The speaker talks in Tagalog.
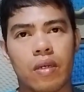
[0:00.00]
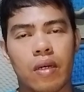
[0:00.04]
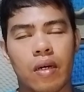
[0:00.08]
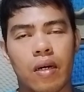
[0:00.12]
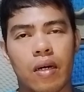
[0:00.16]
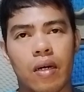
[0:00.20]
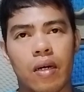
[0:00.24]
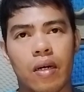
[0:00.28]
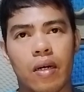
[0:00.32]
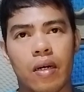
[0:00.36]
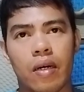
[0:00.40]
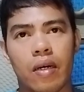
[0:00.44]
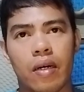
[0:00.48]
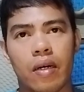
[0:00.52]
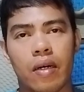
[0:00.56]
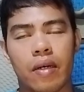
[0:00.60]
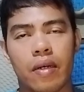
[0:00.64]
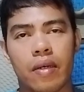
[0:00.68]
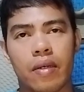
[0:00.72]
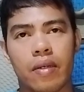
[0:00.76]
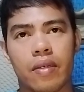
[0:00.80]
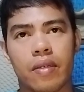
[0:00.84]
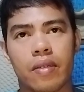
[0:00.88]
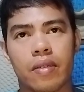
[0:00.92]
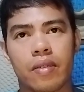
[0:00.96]
uh,
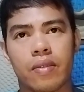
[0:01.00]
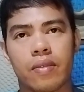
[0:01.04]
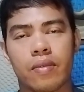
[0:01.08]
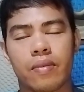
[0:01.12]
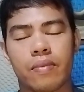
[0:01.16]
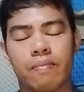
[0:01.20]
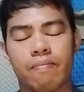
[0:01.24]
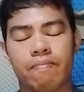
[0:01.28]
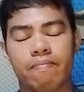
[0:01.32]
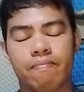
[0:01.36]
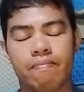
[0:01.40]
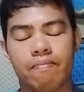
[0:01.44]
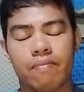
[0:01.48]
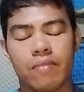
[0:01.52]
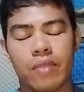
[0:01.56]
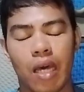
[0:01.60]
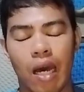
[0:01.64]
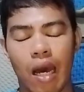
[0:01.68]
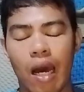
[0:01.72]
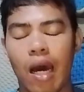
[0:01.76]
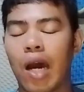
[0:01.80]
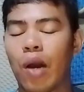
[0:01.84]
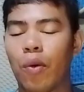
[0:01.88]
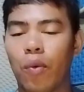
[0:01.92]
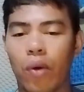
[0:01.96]

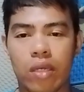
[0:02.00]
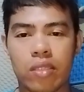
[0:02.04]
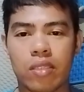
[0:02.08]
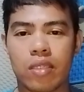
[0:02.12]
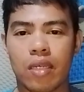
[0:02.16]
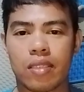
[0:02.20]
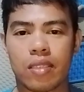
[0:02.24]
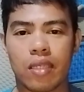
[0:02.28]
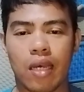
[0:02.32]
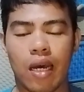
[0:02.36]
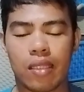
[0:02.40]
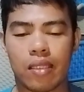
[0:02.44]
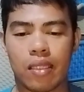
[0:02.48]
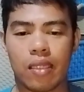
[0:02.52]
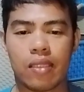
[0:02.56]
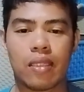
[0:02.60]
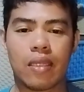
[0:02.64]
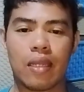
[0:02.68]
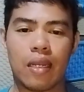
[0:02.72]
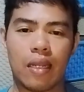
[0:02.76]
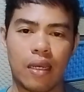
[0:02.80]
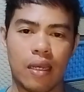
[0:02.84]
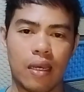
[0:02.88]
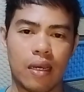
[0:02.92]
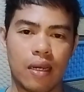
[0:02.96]
naawa siya sa atin
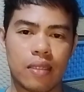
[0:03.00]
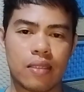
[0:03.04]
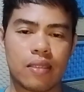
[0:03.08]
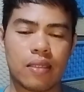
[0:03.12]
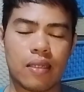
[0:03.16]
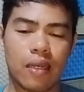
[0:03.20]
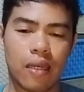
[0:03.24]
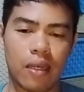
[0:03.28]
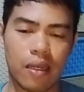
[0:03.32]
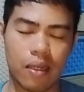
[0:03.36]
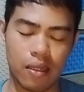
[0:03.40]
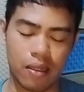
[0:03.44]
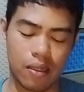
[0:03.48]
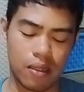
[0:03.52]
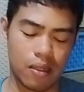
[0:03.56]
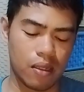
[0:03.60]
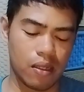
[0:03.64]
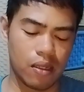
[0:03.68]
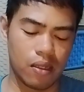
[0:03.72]
talaga kasi nga